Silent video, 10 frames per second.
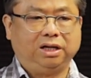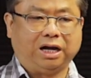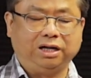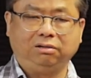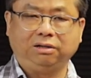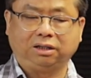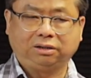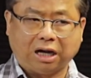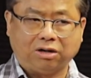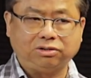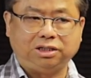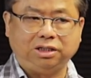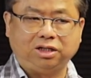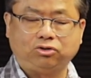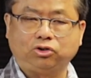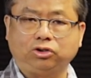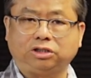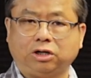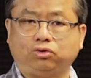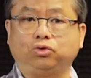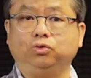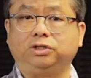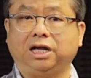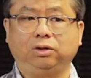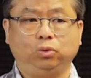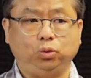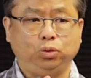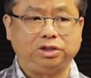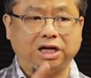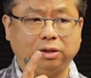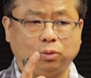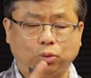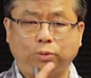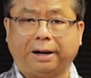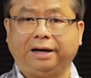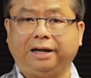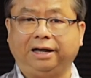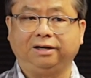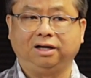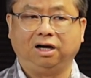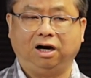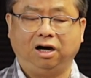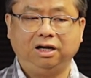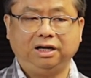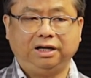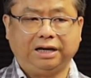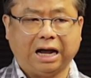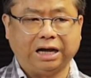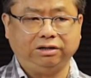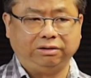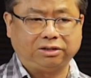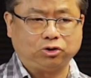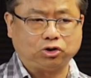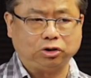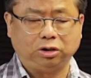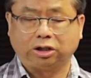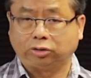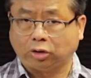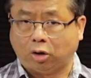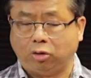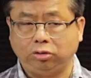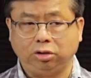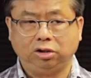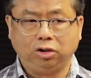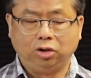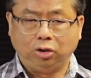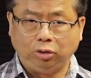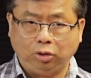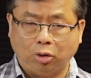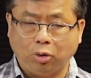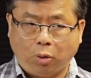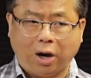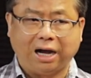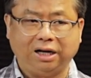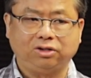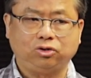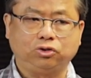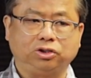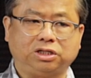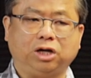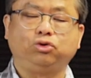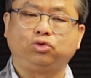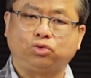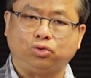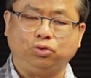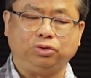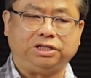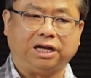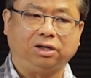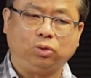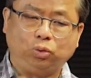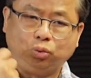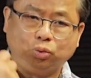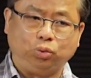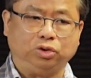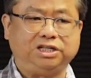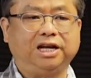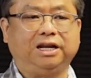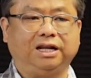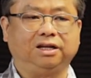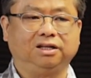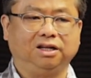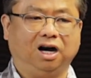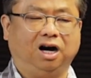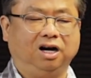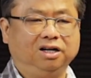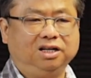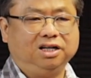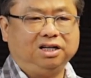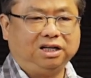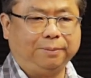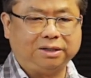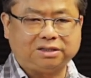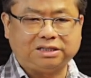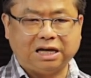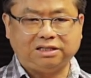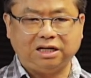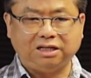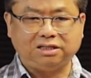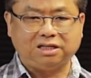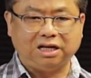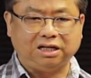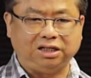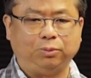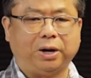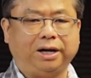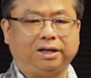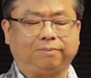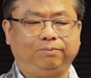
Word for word: 还有那个陶器呢，就是在主前五千五百年啊。那还有呢，就是那个铜融化呢，就是在主前五千年啊。那么在这一些的以外呢，